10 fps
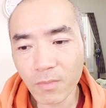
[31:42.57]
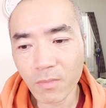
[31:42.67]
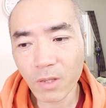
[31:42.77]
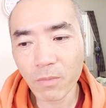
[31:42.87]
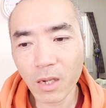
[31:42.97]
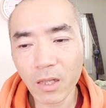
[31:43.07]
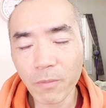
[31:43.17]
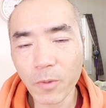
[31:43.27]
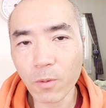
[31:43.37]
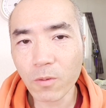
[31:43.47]
でもあれ
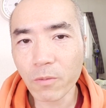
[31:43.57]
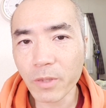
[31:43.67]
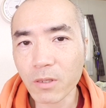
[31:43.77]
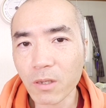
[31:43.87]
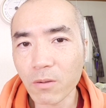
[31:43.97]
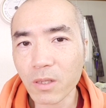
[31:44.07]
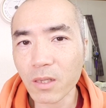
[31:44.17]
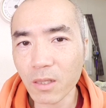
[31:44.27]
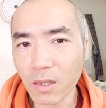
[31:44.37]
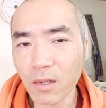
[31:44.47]
やっぱオートミールが大
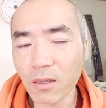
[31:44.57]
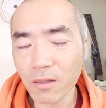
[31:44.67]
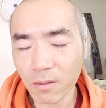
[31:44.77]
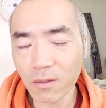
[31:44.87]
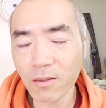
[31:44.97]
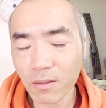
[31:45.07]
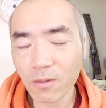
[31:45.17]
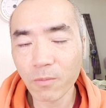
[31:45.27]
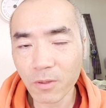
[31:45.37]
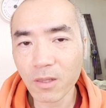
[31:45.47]
きいな。うん、
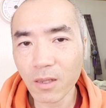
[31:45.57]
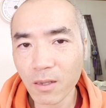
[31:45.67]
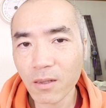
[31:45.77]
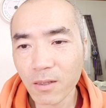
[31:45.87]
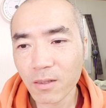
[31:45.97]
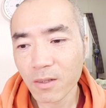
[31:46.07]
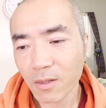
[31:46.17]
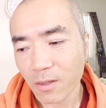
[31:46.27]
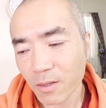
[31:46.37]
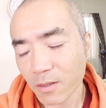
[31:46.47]
と思った、う
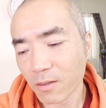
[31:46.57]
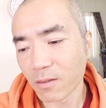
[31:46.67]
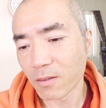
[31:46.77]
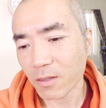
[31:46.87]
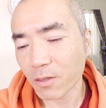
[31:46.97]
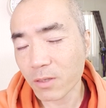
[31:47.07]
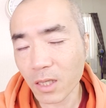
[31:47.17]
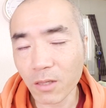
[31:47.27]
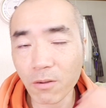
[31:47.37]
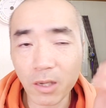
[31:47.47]
ん。気をつ
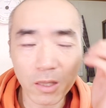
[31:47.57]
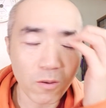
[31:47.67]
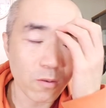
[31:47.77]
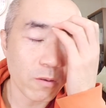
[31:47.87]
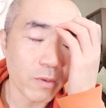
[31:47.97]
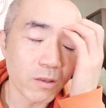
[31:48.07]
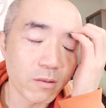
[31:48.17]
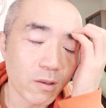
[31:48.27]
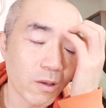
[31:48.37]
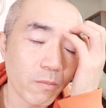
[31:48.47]
けた方がいいな、
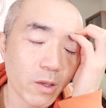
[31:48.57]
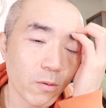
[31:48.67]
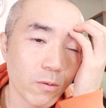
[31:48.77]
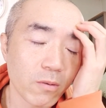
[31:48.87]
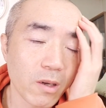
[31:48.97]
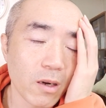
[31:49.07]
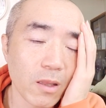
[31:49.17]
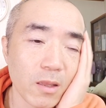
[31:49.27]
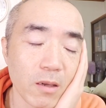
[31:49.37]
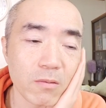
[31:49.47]
オートミール。あんま取ると
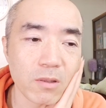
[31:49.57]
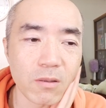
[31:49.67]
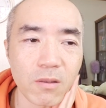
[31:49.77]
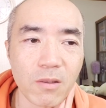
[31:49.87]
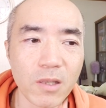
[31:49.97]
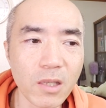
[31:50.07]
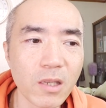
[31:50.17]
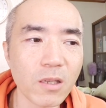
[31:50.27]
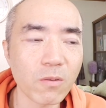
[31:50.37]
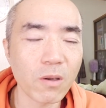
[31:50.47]
体だるくなる。一
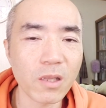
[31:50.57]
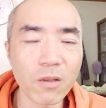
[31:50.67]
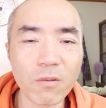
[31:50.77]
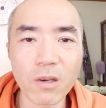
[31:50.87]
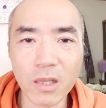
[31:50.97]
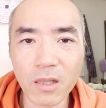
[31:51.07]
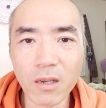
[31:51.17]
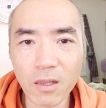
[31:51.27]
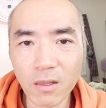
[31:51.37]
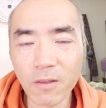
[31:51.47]
気に取らない方がいいね、
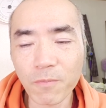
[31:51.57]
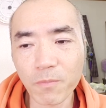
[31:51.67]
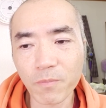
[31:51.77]
あれね。